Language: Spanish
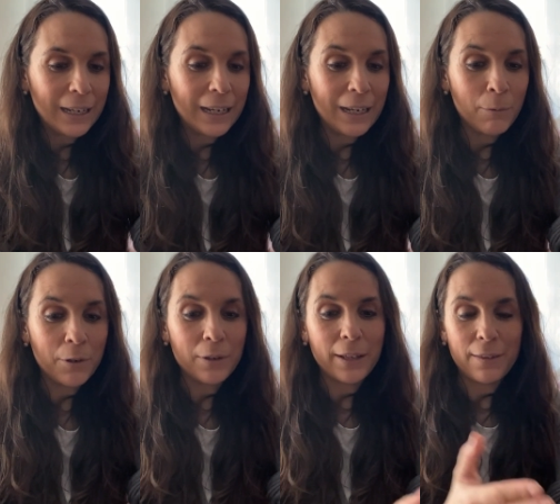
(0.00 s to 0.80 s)
Y
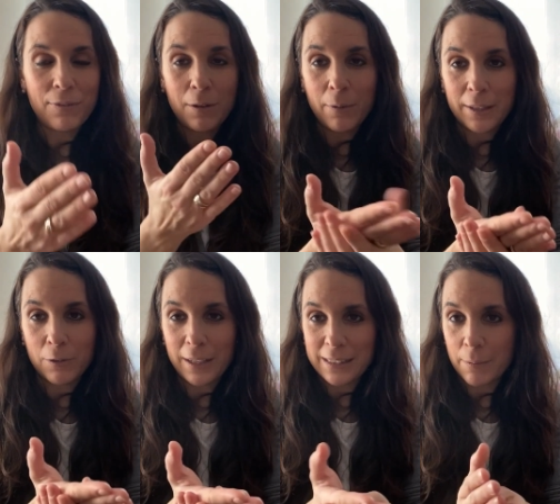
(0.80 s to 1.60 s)
bueno, el día 19
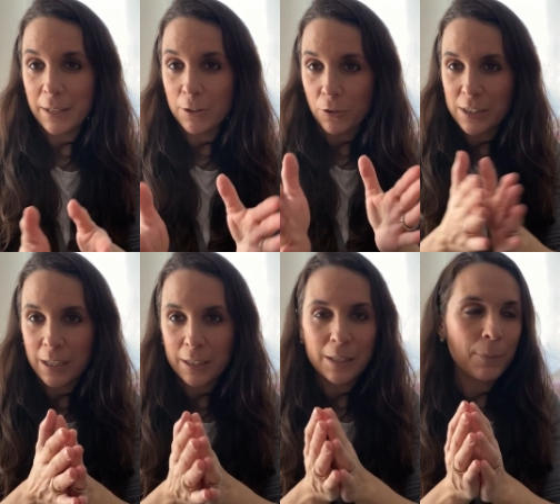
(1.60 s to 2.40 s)
tengo el examen, entonces
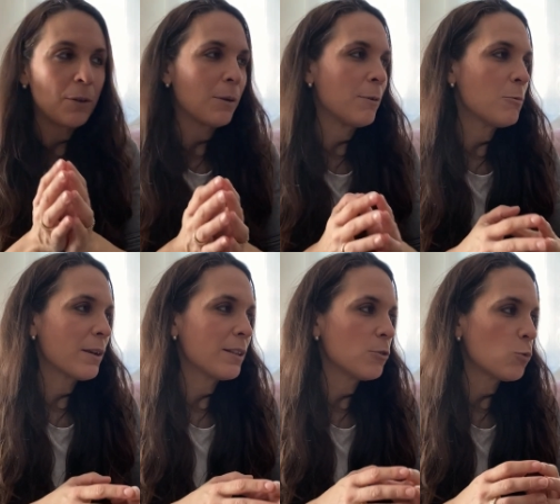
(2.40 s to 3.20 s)
les he pedido que me
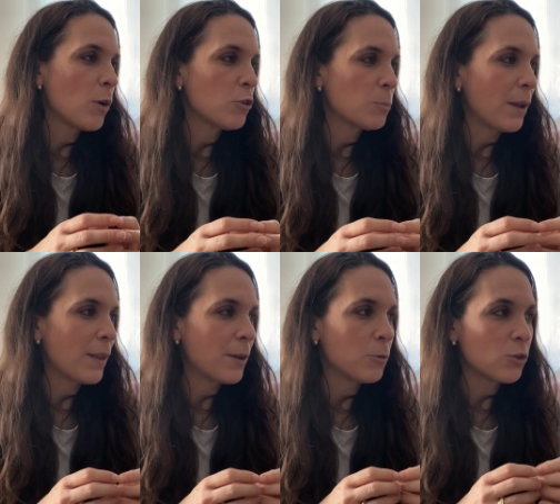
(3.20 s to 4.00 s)
guarden dos huecos para
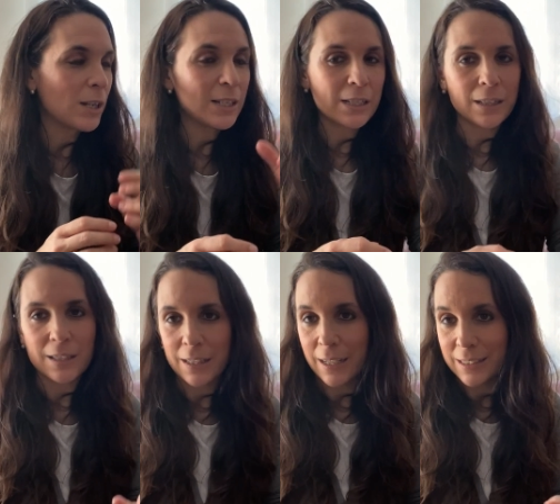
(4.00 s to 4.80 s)
dar dos clases
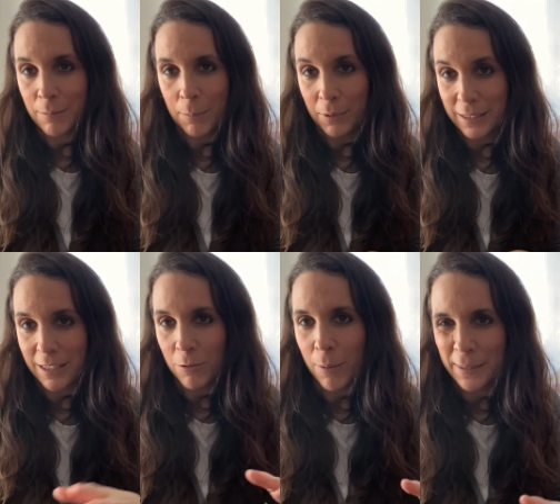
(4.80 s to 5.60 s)
antes del examen, porque si
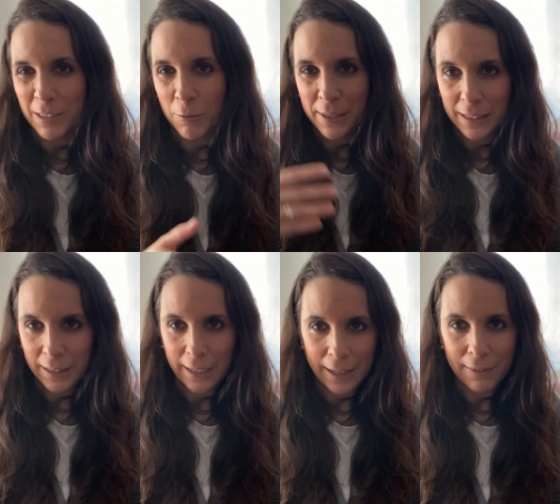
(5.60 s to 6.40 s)
no va a pasar un mes
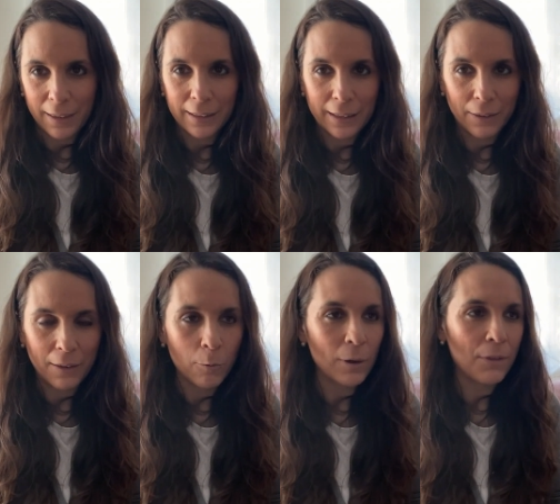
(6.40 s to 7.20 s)
entre que hice el de
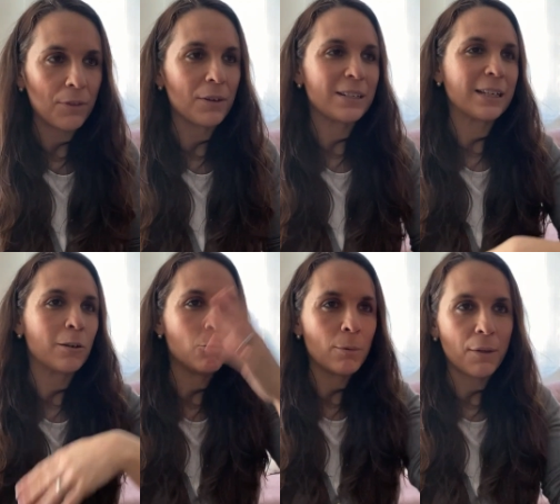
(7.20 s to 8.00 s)
circulación hasta que
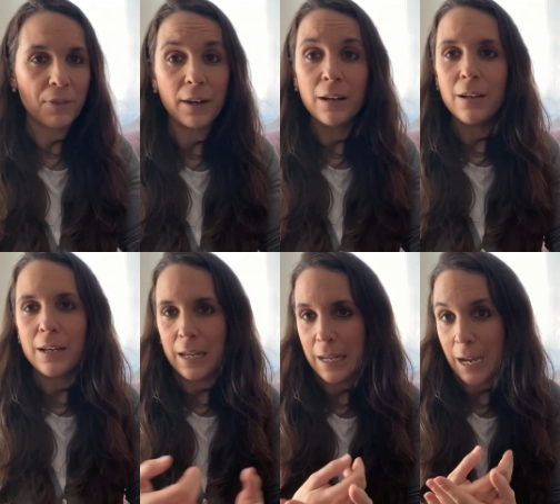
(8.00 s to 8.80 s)
lo vuelva a hacer,
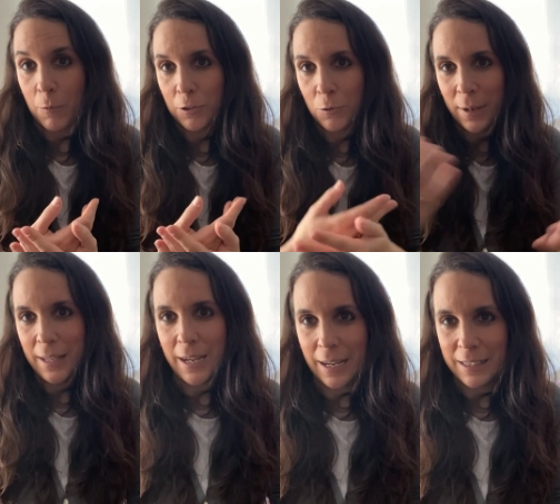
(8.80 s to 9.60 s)
y ya cuando
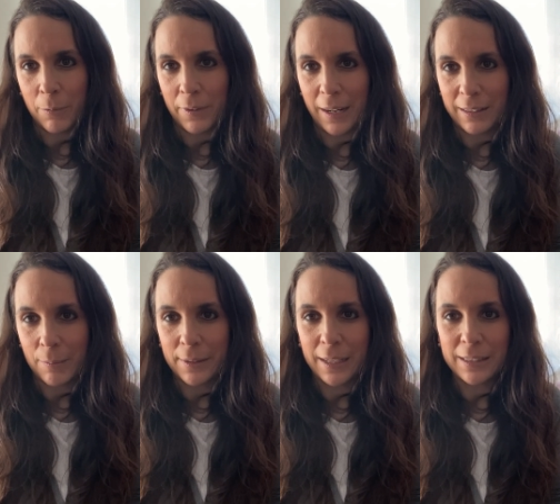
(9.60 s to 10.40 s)
vaya, eh, si voy
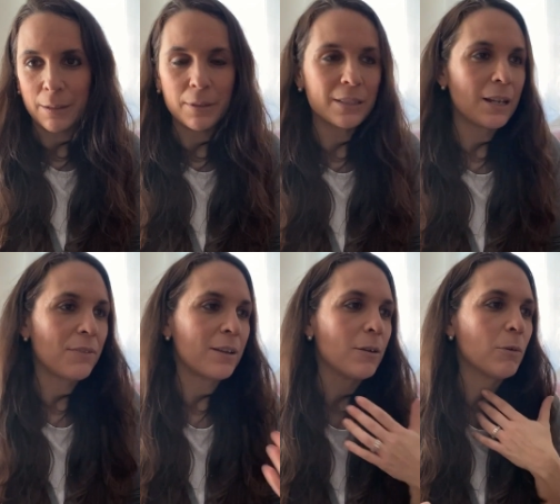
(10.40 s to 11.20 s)
directamente al examen sin
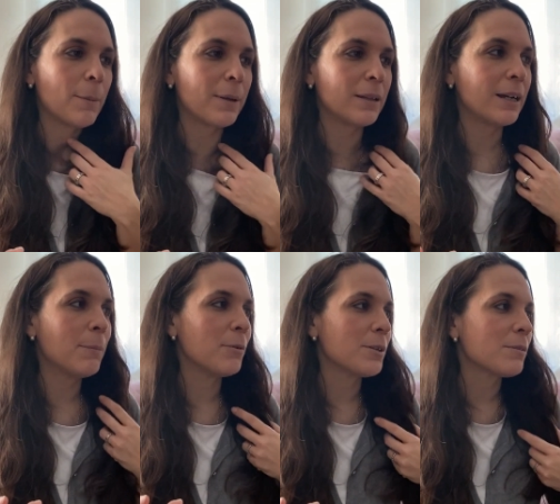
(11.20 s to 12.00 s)
hacer ninguna
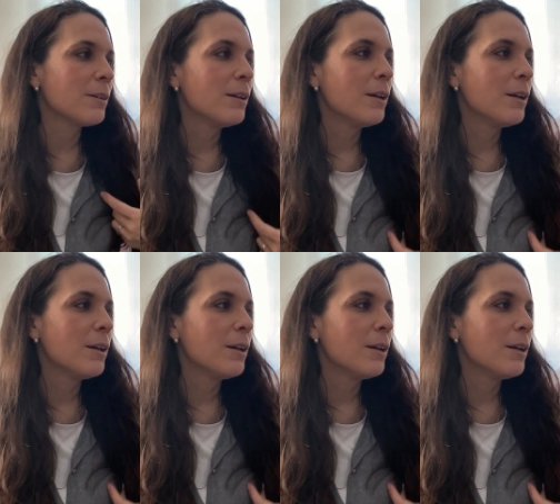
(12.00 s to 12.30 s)
práctica, pues